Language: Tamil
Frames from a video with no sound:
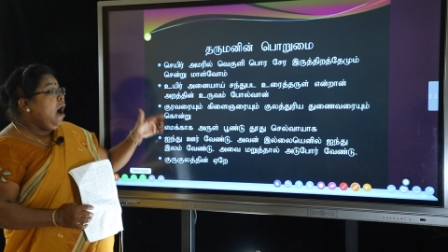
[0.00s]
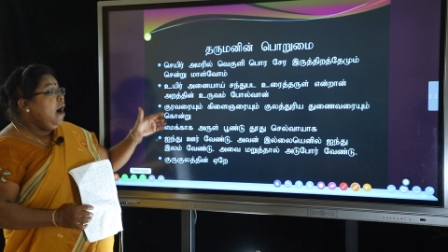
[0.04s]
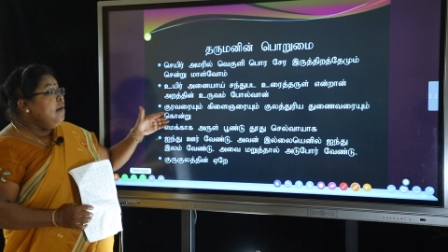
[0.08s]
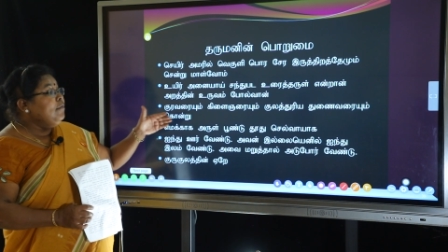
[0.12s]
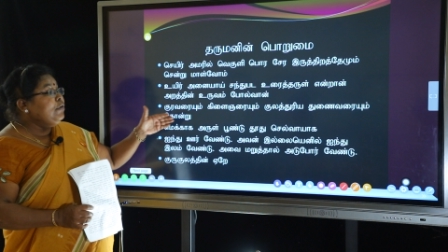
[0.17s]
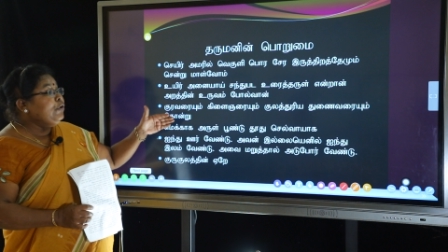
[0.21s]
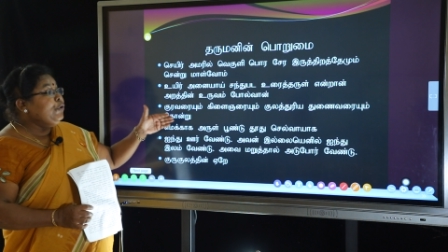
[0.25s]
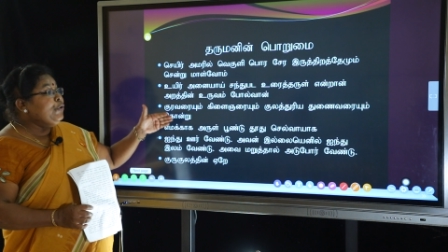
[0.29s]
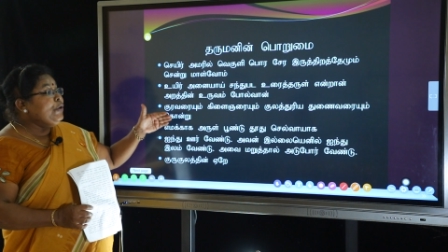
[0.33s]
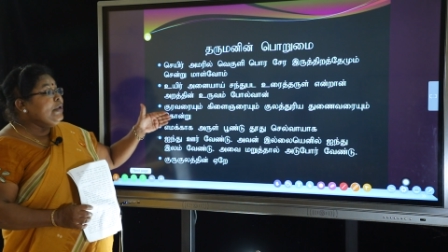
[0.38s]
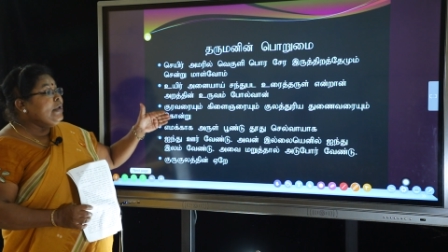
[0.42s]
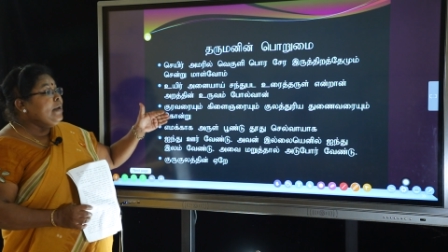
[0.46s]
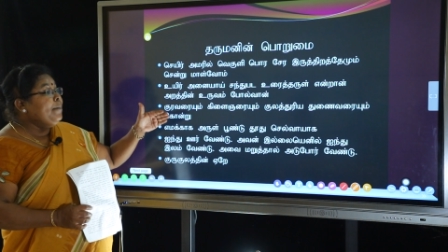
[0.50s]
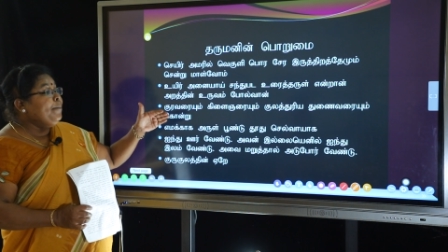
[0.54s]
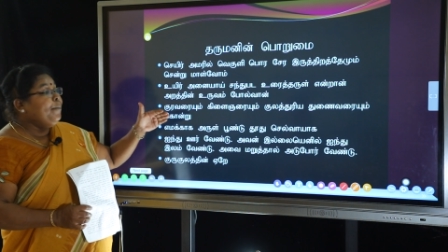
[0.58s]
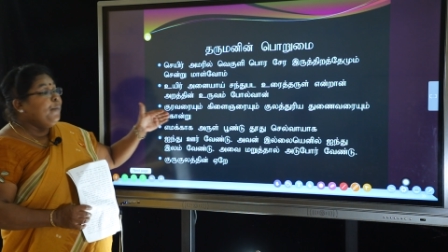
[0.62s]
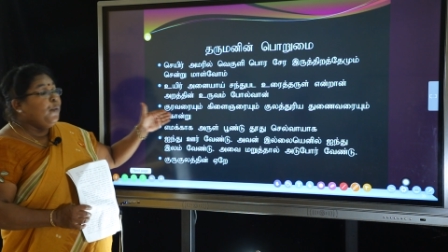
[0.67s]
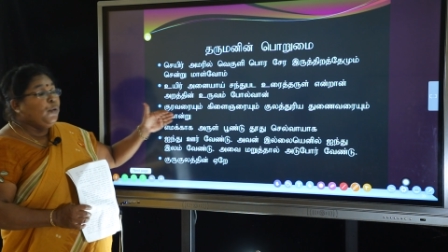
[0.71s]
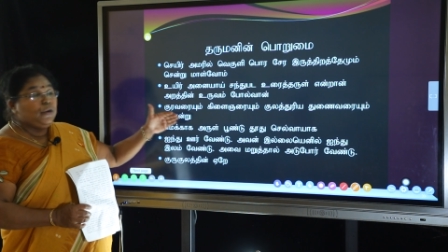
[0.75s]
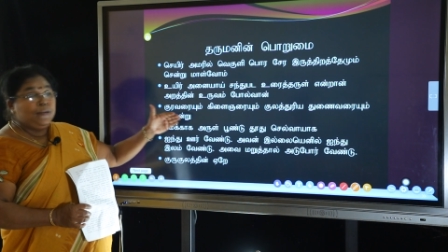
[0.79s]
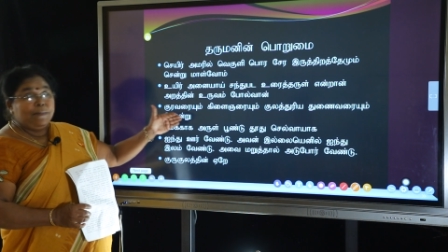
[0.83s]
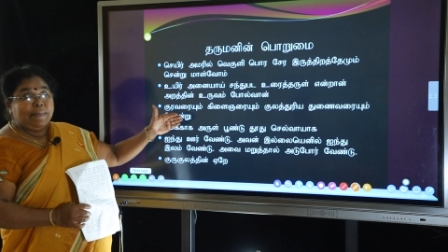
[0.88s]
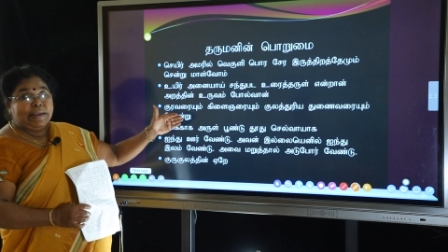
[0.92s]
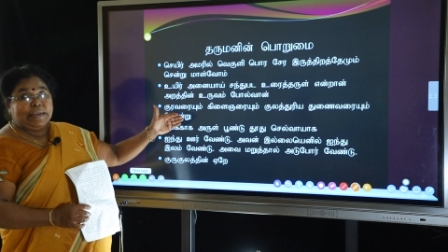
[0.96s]
அவனுடைய
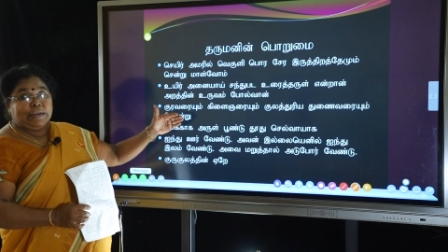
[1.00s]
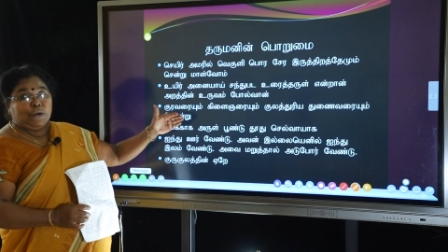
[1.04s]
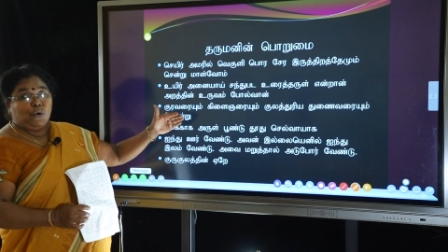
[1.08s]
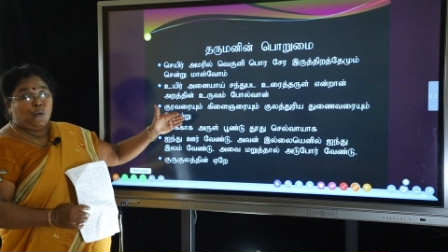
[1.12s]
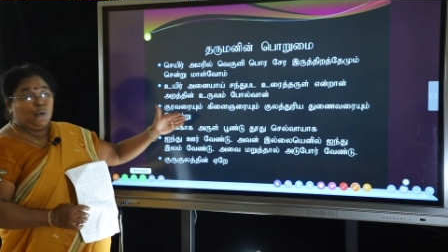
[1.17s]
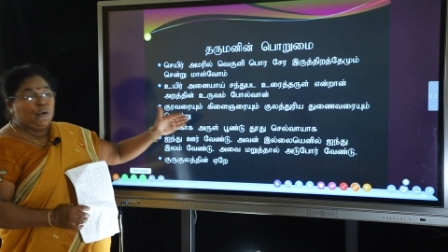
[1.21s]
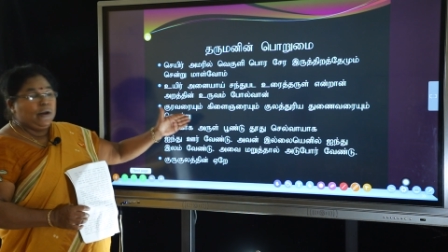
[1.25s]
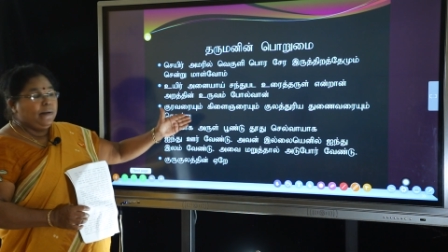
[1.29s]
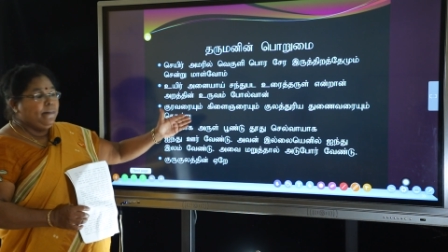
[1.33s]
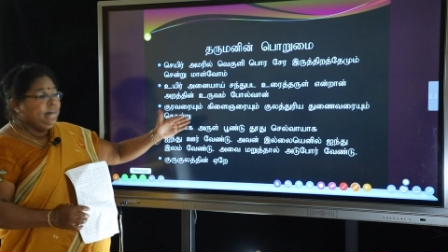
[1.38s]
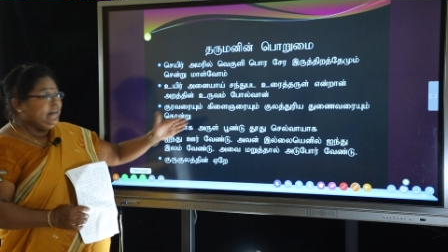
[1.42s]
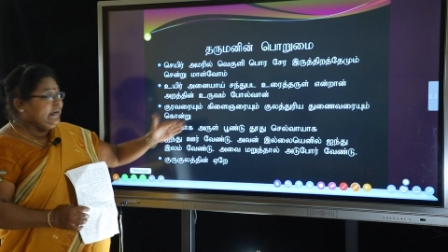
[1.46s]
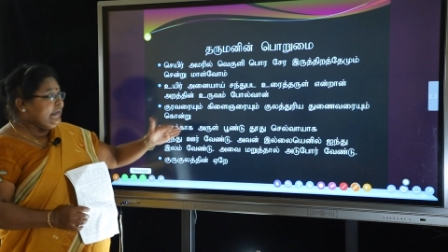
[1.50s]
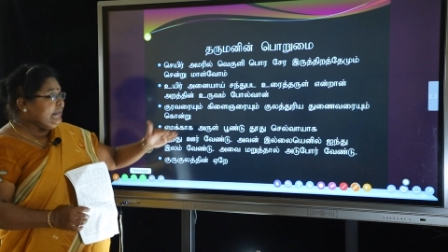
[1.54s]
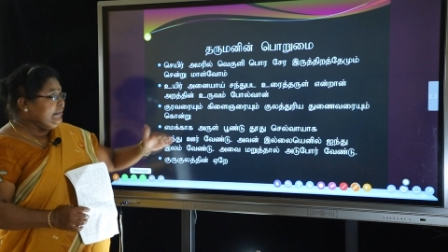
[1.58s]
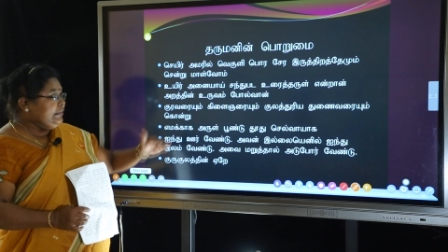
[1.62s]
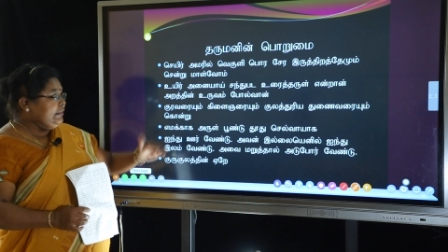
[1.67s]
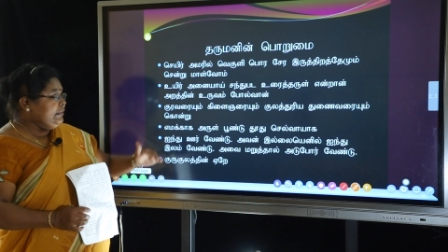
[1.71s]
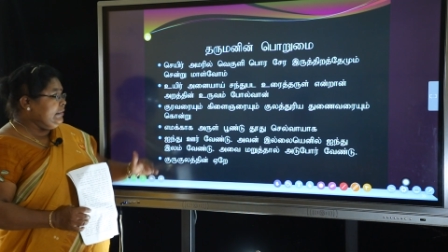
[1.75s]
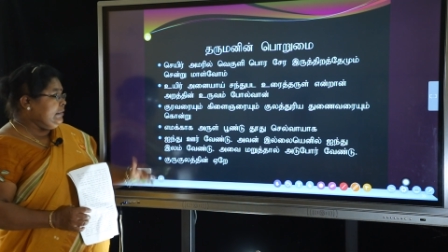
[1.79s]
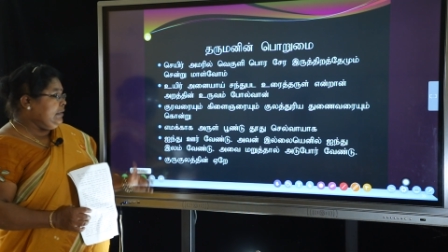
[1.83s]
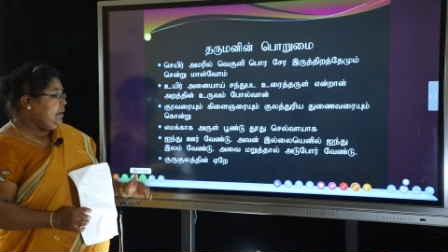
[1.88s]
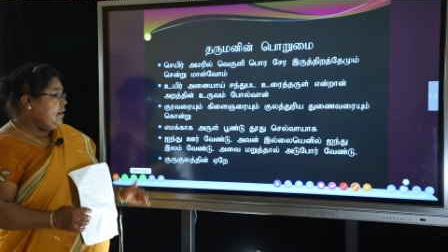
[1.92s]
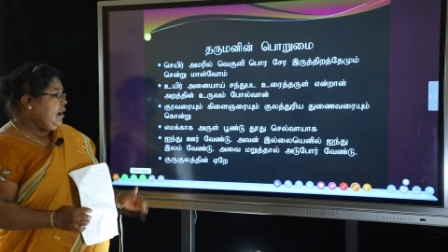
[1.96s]
பொறுமை குணம்
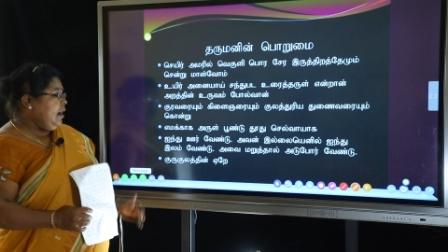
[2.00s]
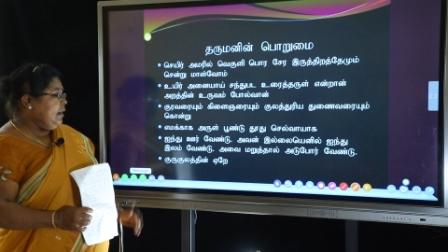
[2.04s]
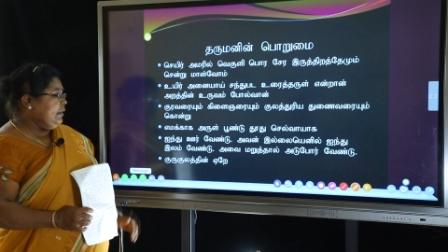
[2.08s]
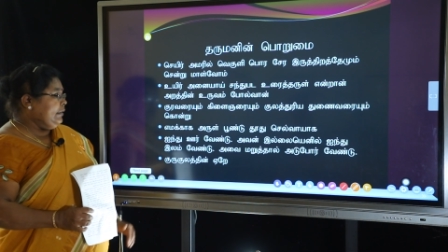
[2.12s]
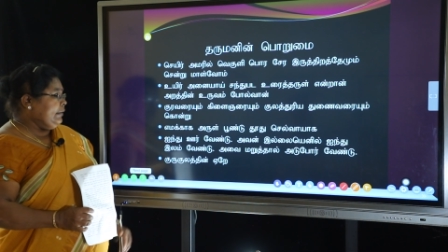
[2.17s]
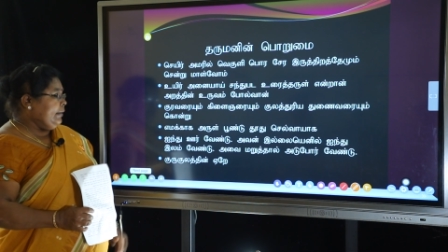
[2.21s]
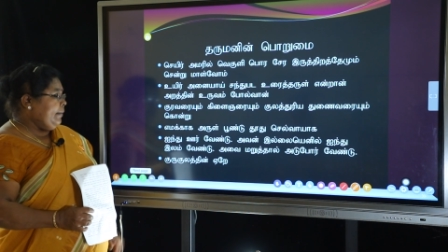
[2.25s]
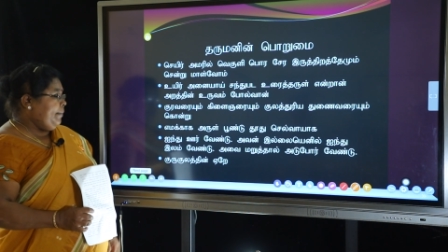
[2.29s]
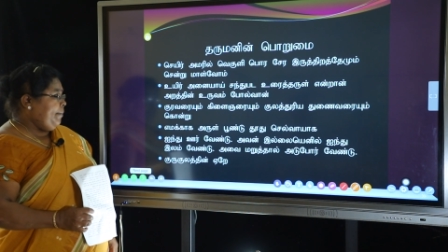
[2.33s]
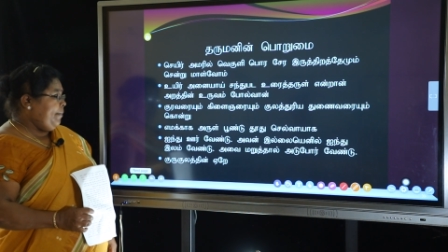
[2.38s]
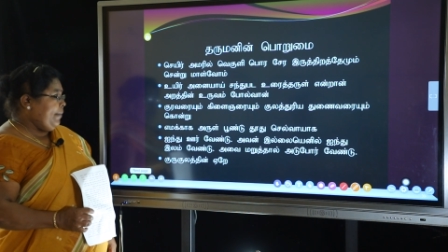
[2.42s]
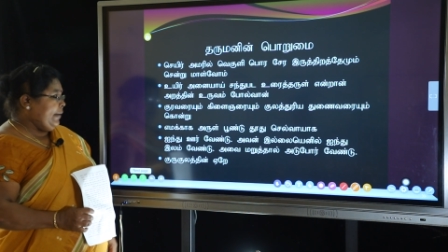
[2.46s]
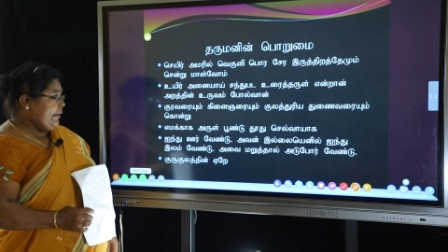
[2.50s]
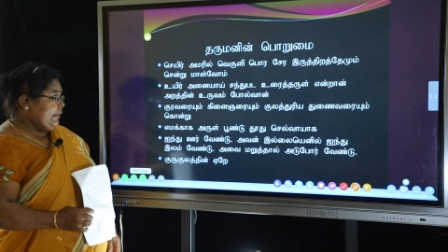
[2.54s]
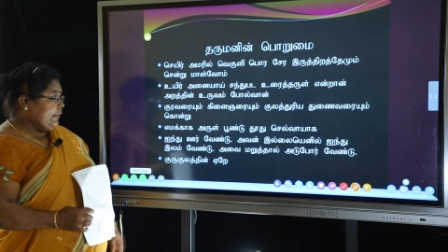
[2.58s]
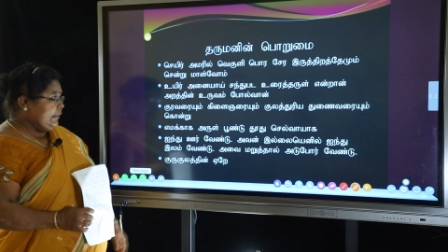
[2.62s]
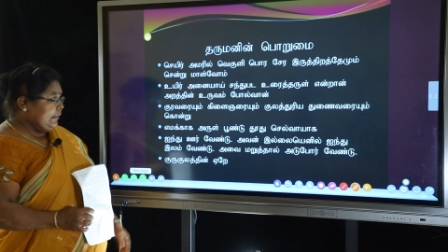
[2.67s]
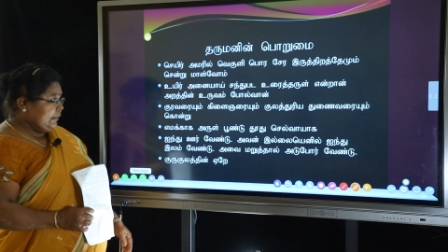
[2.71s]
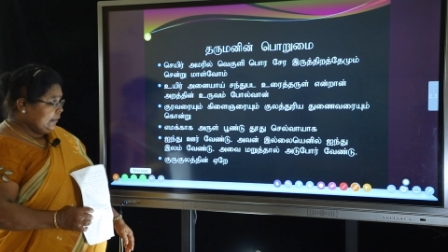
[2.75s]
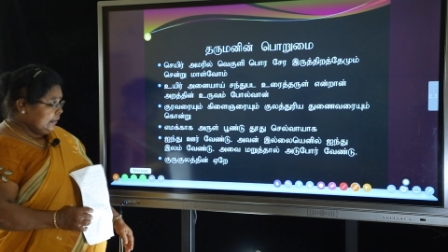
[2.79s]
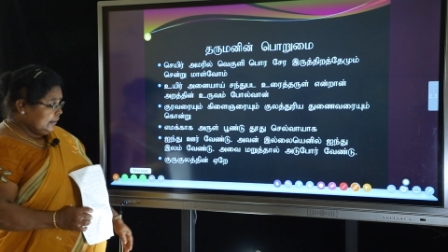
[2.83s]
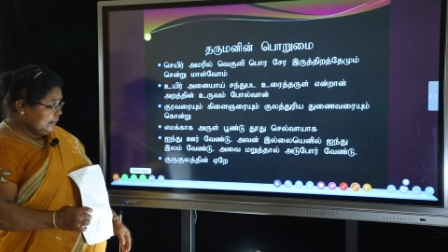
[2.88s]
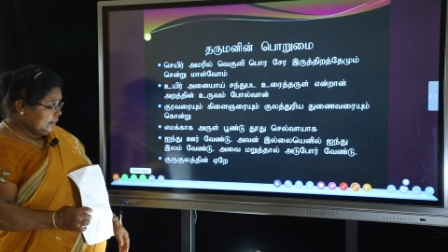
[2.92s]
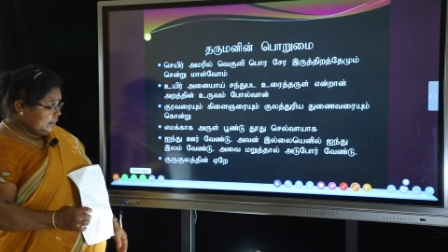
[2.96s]
எடுத்து
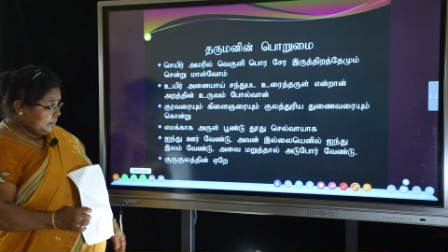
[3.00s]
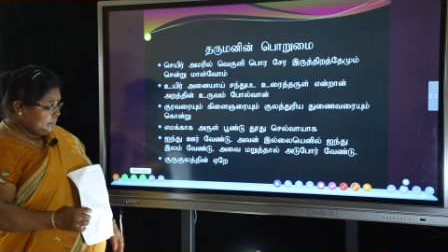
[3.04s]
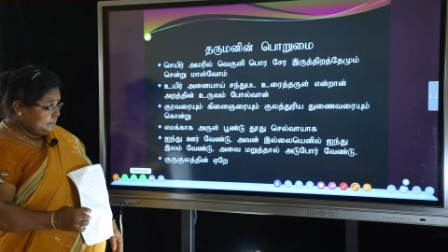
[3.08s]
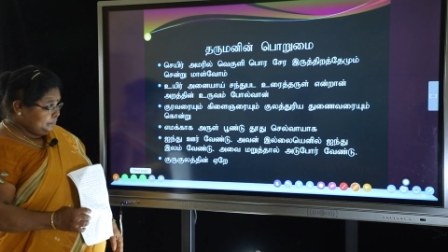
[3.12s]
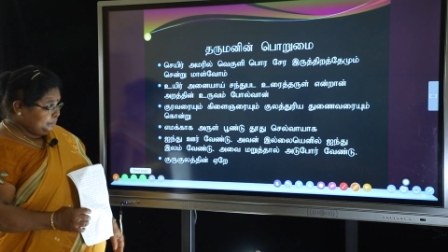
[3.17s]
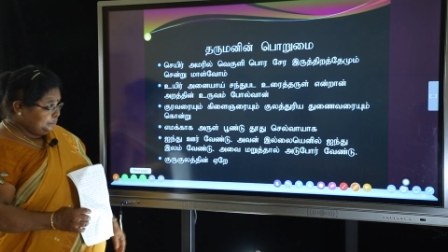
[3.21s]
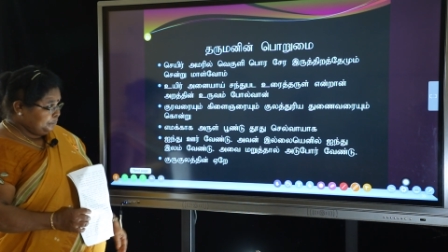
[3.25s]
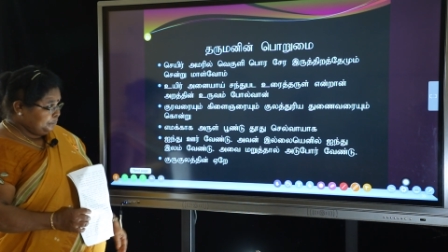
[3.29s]
காட்டப்படுகின்றது